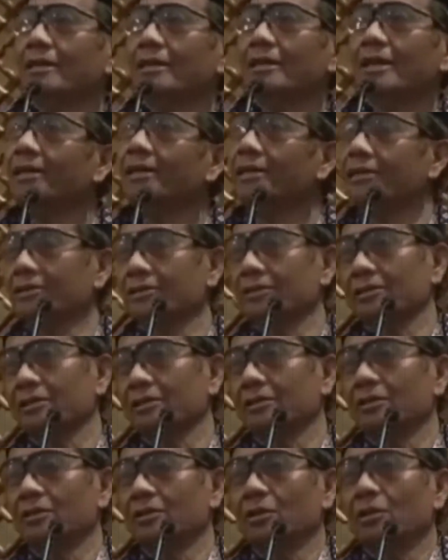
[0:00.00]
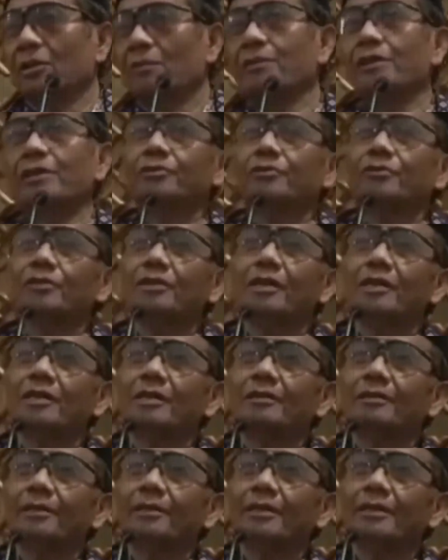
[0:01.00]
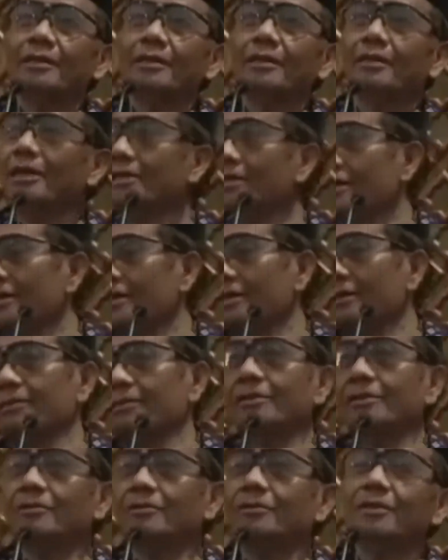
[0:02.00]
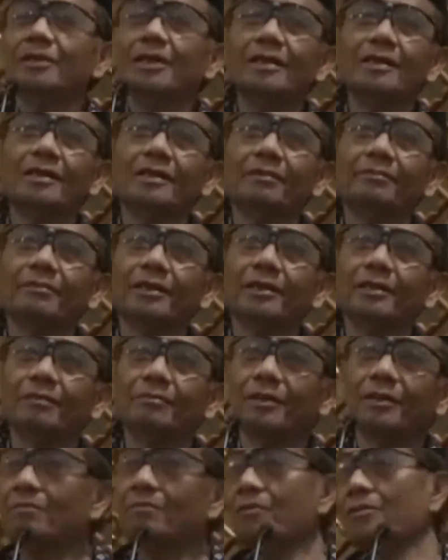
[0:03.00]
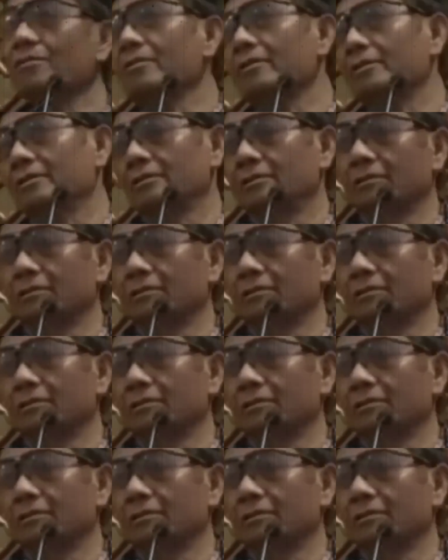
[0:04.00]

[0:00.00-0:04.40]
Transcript: Anies, besok yang akan menang Ganjar, besok yang akan menang Prabowo.